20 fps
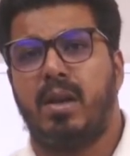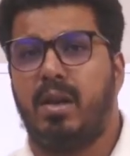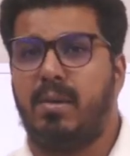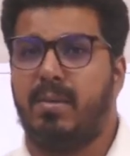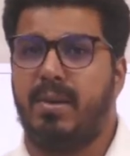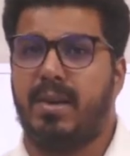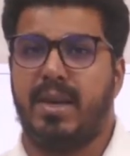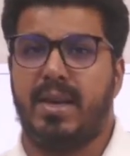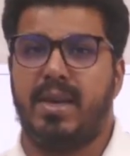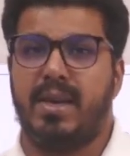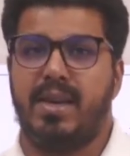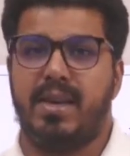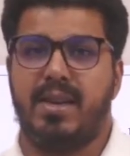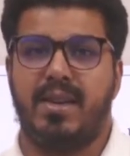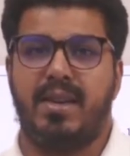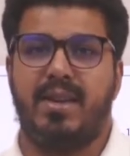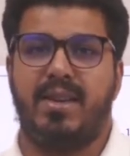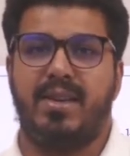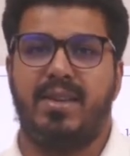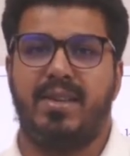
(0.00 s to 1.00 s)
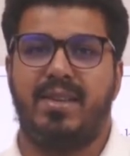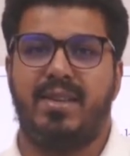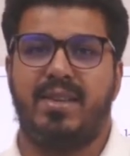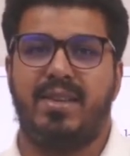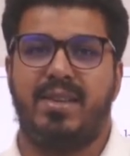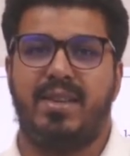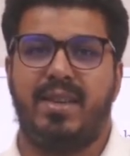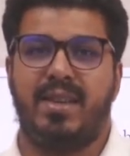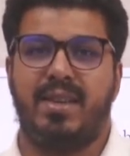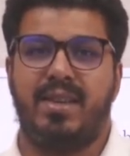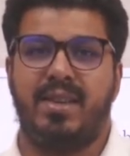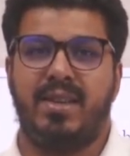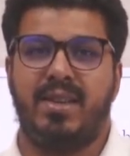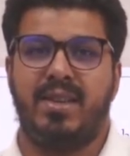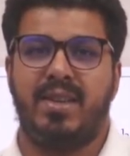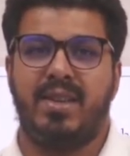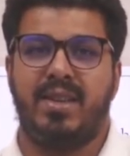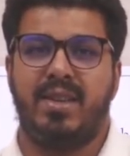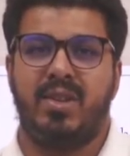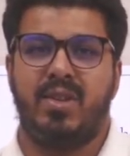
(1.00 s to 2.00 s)
अब आगे की कहानी
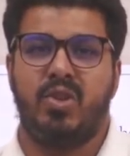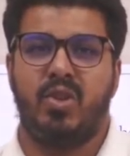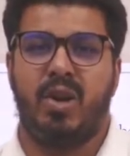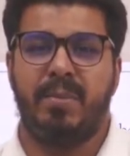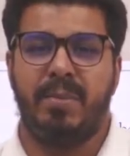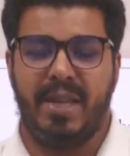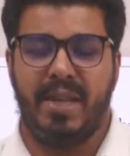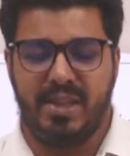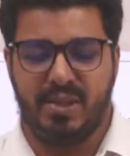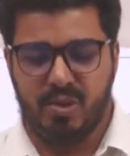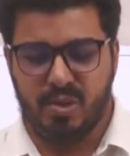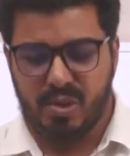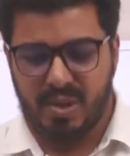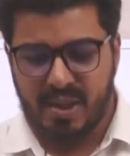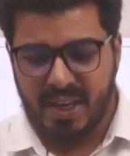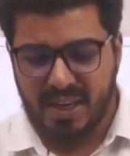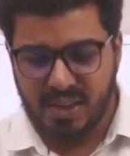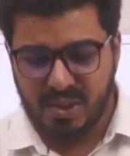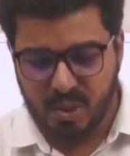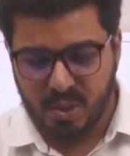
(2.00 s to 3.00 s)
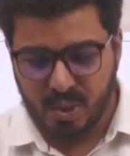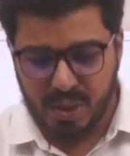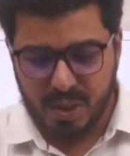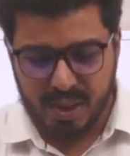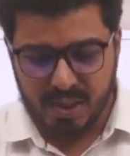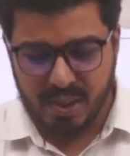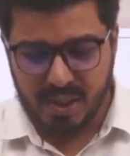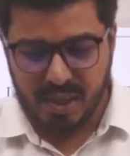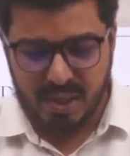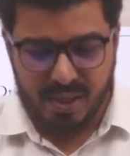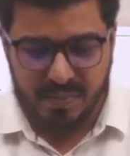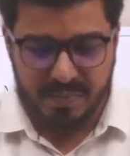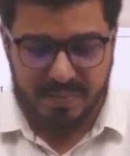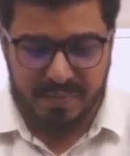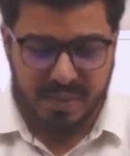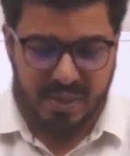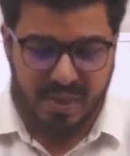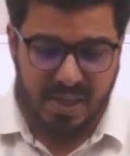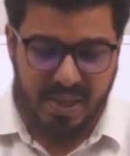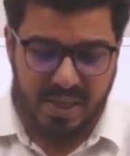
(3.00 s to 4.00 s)
तो हमने एक जो थ्रेड छोड़ा था
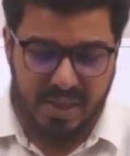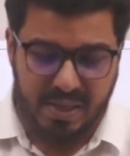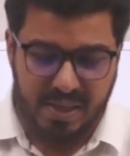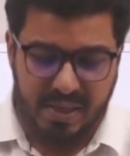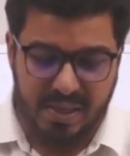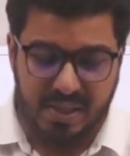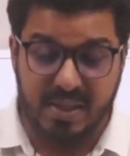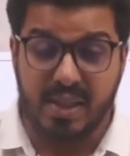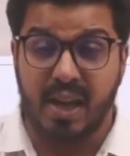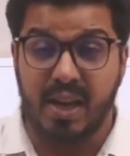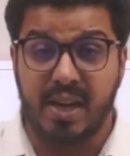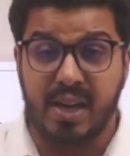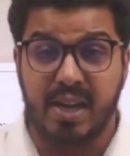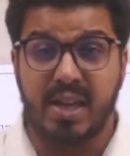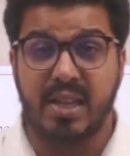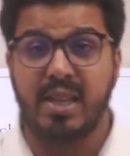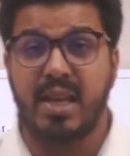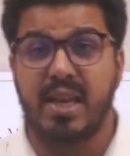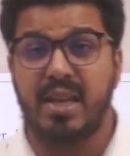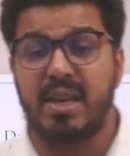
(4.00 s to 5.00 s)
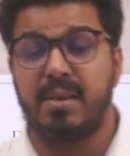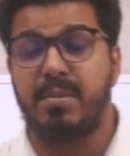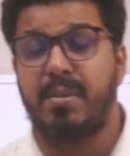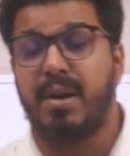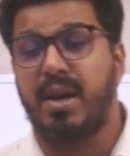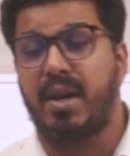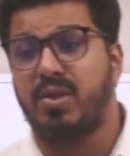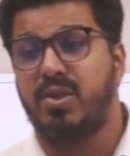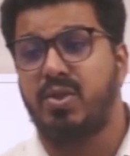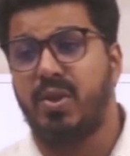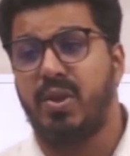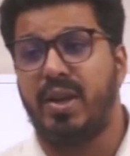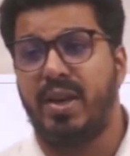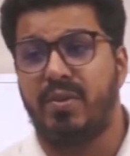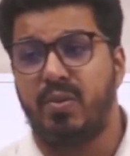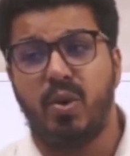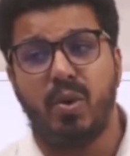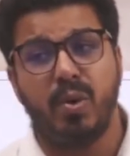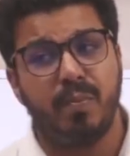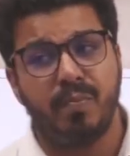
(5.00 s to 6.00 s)
कि धननंदा के बाद जो है
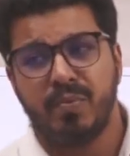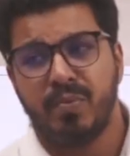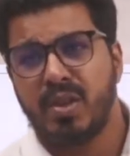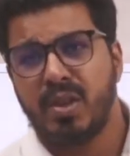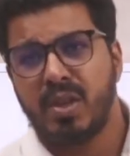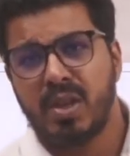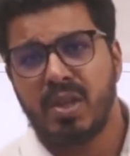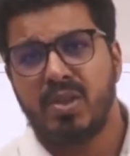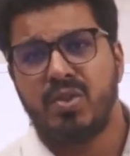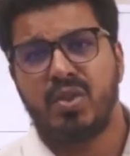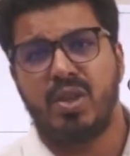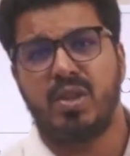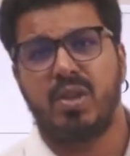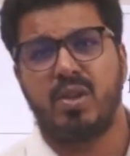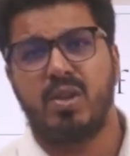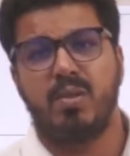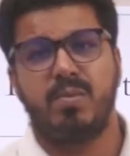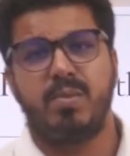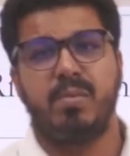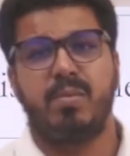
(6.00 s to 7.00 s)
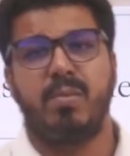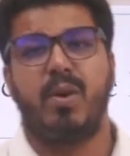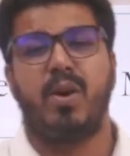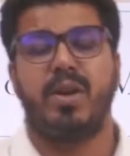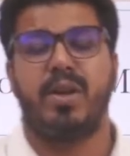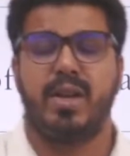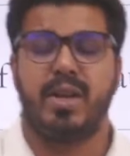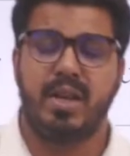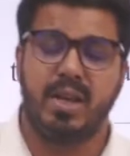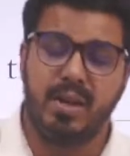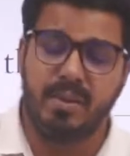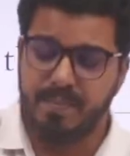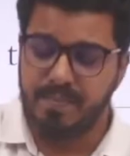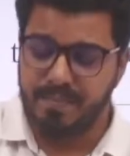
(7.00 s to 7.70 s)
वो चंद्रगुप्त मौर्य का